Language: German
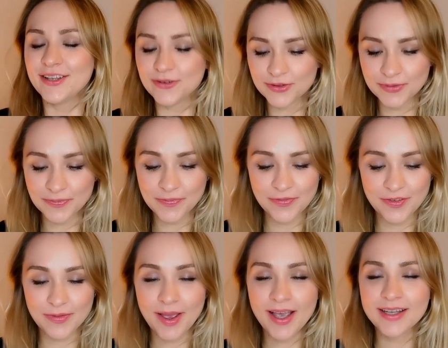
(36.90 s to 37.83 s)
Nun,
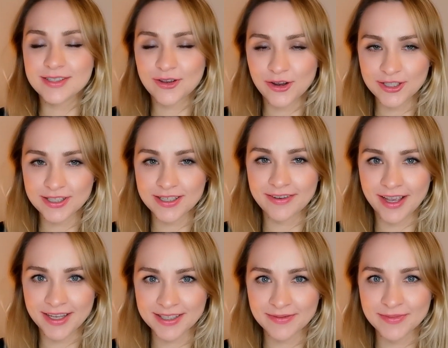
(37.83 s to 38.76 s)
wir machen es heute
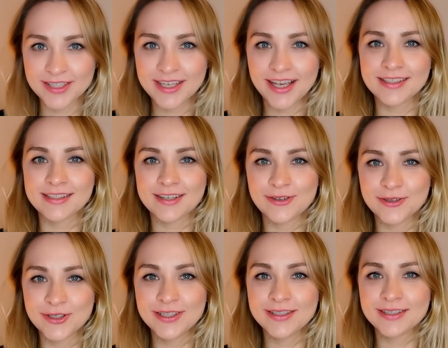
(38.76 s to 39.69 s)
weiter mit der
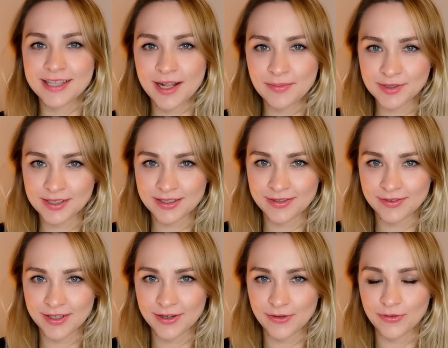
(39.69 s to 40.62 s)
Astrologie der
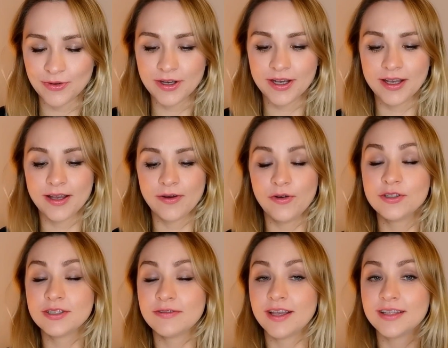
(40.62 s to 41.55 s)
Selbstentwicklung. Äh,
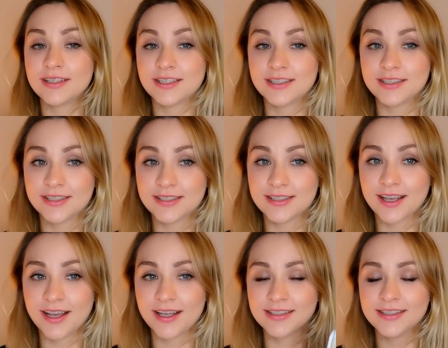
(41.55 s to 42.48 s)
heute werde ich diesen
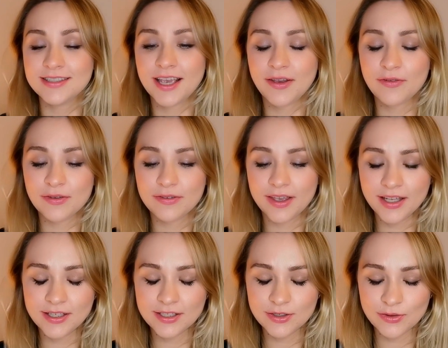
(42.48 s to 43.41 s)
Kartendeck
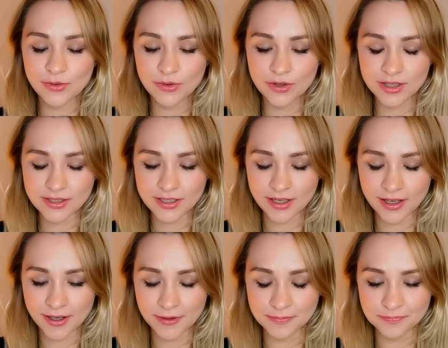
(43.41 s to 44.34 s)
verwenden und
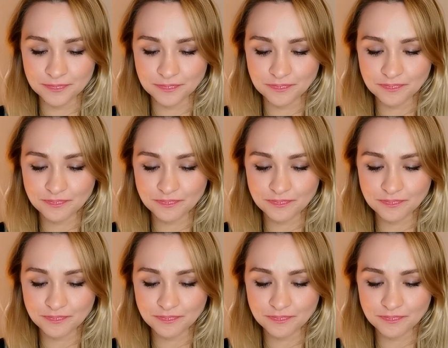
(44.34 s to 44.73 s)
ähm,